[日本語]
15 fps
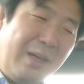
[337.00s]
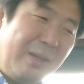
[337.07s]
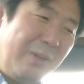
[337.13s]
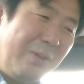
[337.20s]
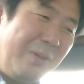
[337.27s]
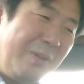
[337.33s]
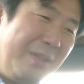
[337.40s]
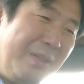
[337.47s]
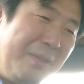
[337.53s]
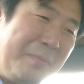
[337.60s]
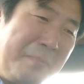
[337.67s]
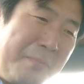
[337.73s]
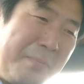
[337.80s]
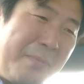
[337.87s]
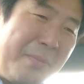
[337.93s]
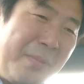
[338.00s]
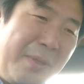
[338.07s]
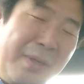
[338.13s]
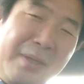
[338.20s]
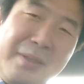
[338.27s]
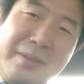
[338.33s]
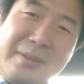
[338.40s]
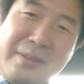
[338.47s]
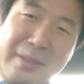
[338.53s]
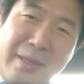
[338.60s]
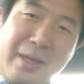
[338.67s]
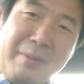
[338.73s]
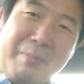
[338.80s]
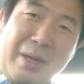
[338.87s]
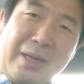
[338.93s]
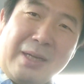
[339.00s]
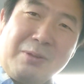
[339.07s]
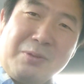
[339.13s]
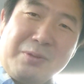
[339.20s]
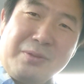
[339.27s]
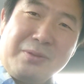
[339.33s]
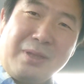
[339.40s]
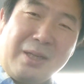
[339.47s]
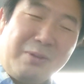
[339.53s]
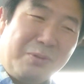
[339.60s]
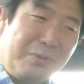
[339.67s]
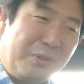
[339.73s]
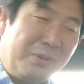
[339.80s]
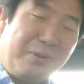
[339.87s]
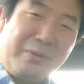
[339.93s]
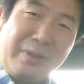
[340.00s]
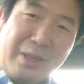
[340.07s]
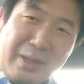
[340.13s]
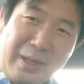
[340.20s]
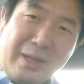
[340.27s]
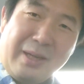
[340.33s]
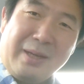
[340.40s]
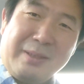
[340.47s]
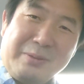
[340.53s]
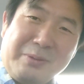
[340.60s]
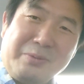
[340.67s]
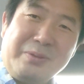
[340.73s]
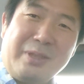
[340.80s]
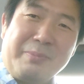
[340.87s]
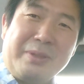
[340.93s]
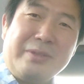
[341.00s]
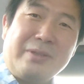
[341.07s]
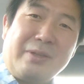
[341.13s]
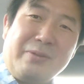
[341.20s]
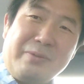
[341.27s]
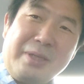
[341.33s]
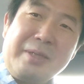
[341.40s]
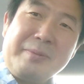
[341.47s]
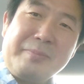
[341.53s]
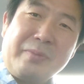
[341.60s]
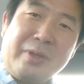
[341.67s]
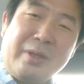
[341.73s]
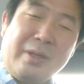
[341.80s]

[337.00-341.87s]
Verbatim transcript: あの、ね、漫画の通販の後ろでね、売ってますけどね。